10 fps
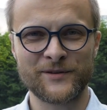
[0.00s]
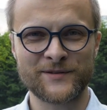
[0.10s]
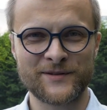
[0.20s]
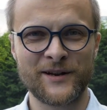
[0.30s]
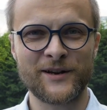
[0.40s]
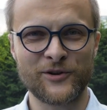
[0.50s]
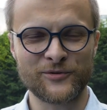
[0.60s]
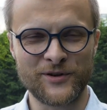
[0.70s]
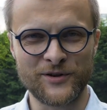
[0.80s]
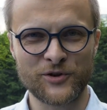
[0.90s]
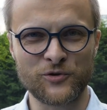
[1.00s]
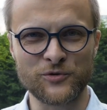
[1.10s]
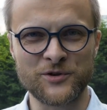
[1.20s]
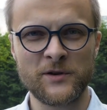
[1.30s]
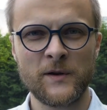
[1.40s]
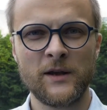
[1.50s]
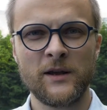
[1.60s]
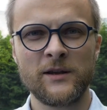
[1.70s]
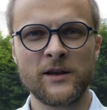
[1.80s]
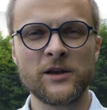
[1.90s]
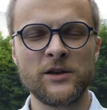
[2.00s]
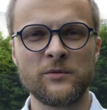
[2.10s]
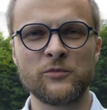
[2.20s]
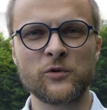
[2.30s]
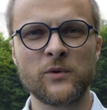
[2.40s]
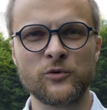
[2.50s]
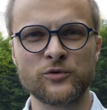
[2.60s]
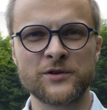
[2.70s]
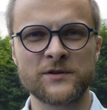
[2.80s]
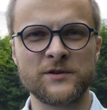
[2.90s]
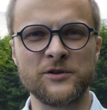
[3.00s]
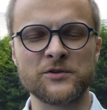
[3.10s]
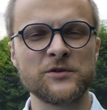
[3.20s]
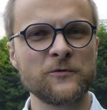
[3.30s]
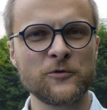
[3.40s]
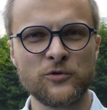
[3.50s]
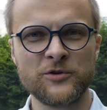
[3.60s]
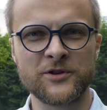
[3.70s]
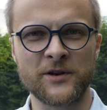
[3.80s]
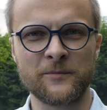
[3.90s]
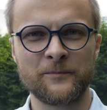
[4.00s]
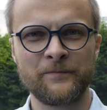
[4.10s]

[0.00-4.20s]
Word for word: y, z dala od innych ludzi, jak i nie mogła uczestniczyć w kulcie.